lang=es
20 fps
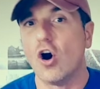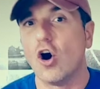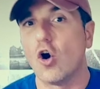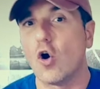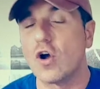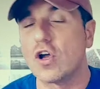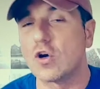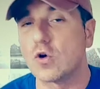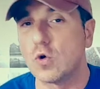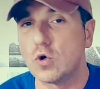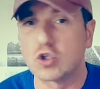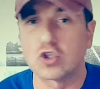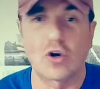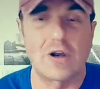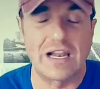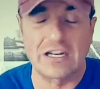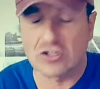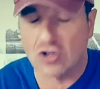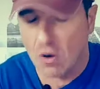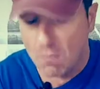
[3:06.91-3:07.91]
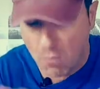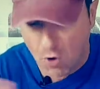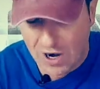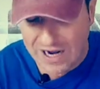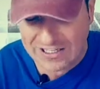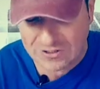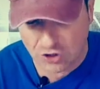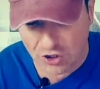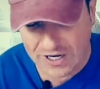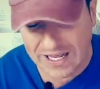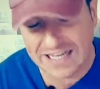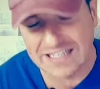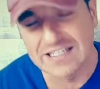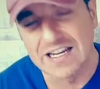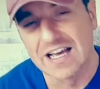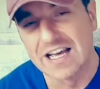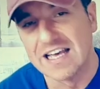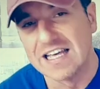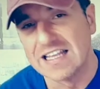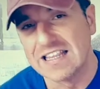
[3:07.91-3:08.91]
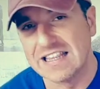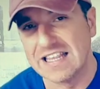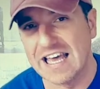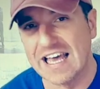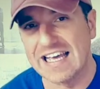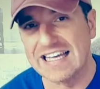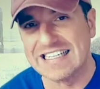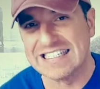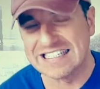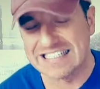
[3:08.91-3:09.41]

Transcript: o incluso en las convocatorias de